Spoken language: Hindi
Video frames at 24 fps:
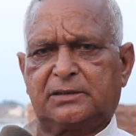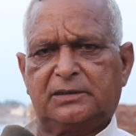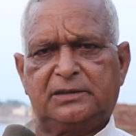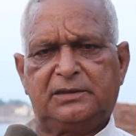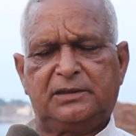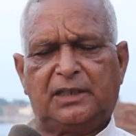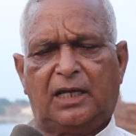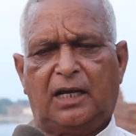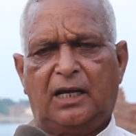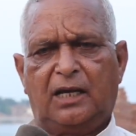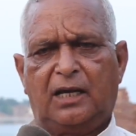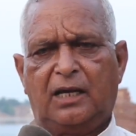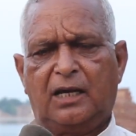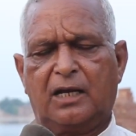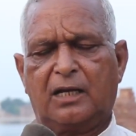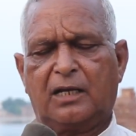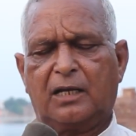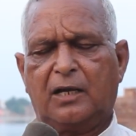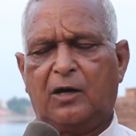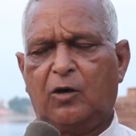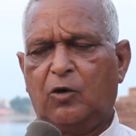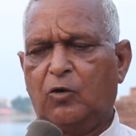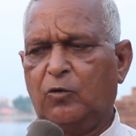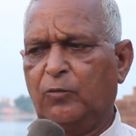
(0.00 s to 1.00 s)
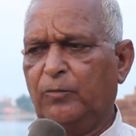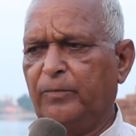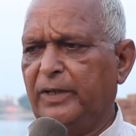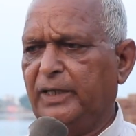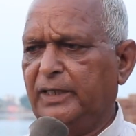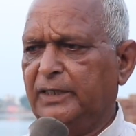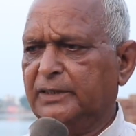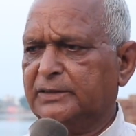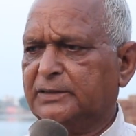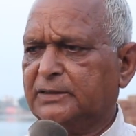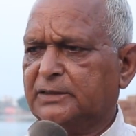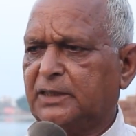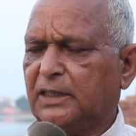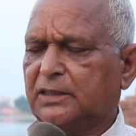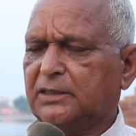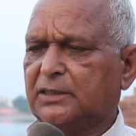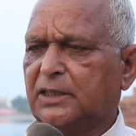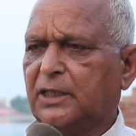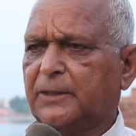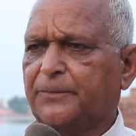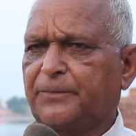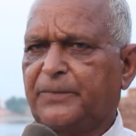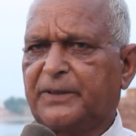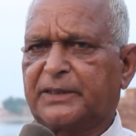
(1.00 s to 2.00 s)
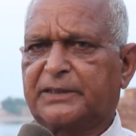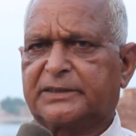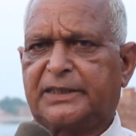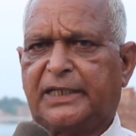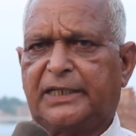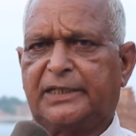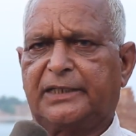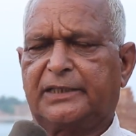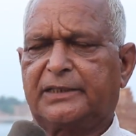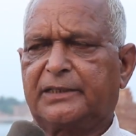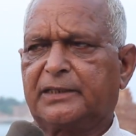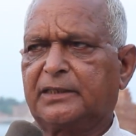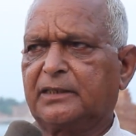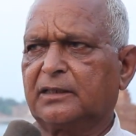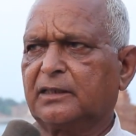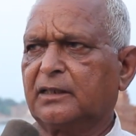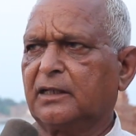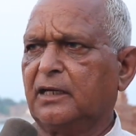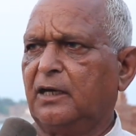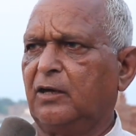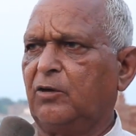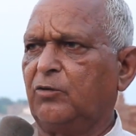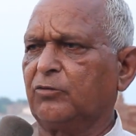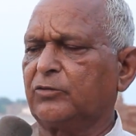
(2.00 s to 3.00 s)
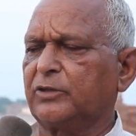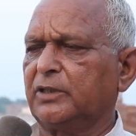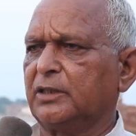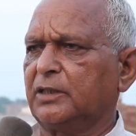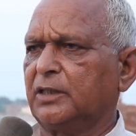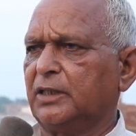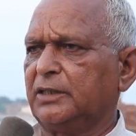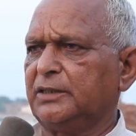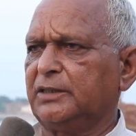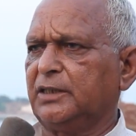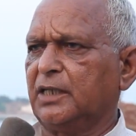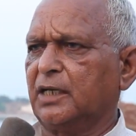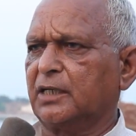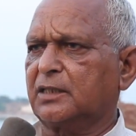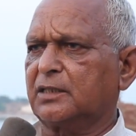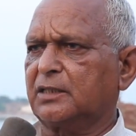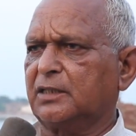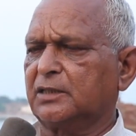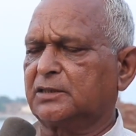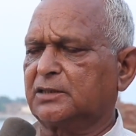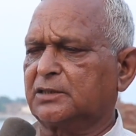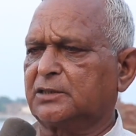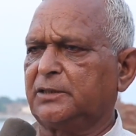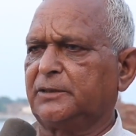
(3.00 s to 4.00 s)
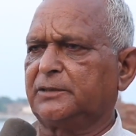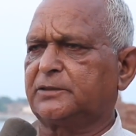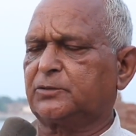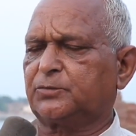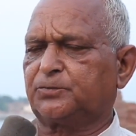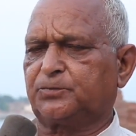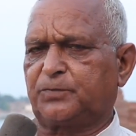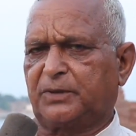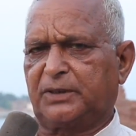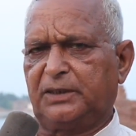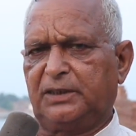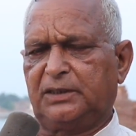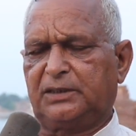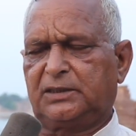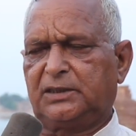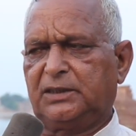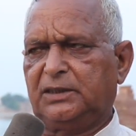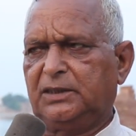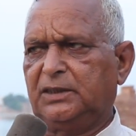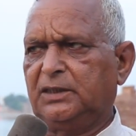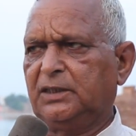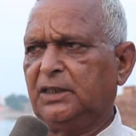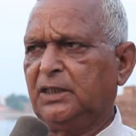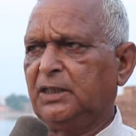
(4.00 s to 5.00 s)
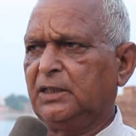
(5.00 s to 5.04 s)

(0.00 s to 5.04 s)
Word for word: यहाँ गांव में 70 परसेंट गाँव की गलियाँ कच्ची पड़ी थी